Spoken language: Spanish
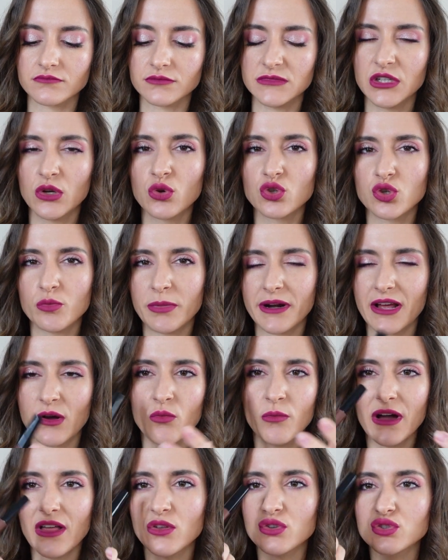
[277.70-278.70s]
Incluso para
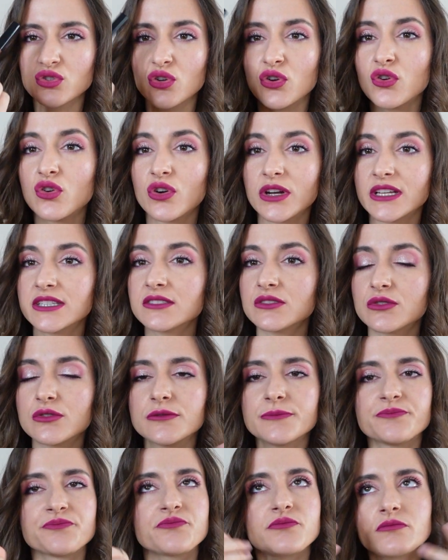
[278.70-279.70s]
ahumados solo con
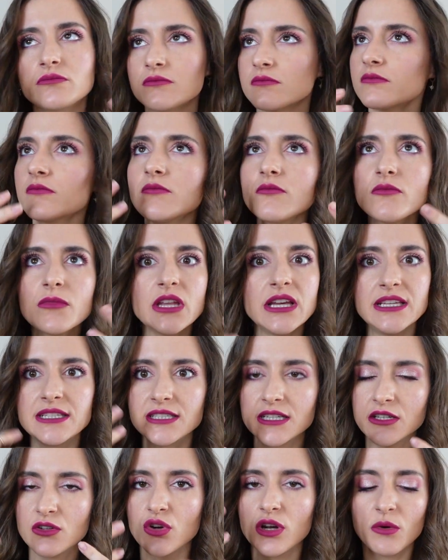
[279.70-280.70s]
esto, y
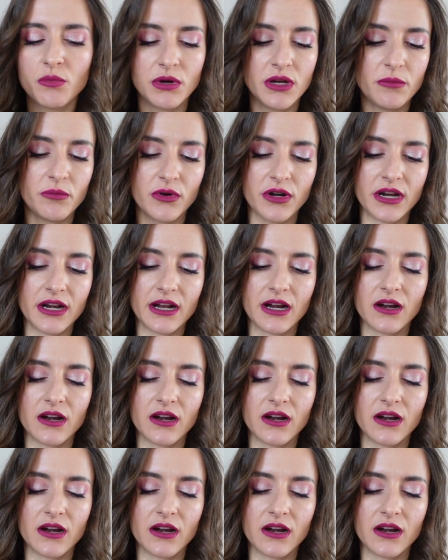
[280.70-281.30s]
si no, le puedes poner